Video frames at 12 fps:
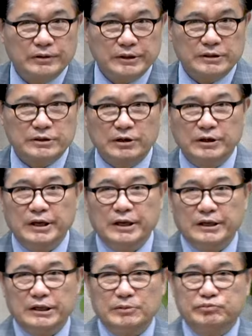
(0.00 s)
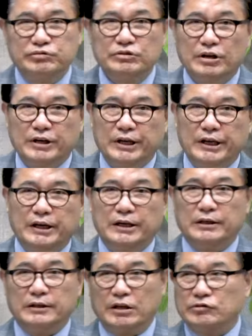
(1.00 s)
그래서 이
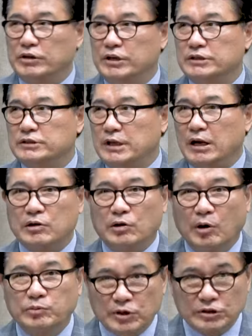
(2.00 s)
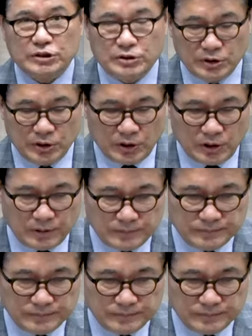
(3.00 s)
분열이 나중에는 싹 없어지죠.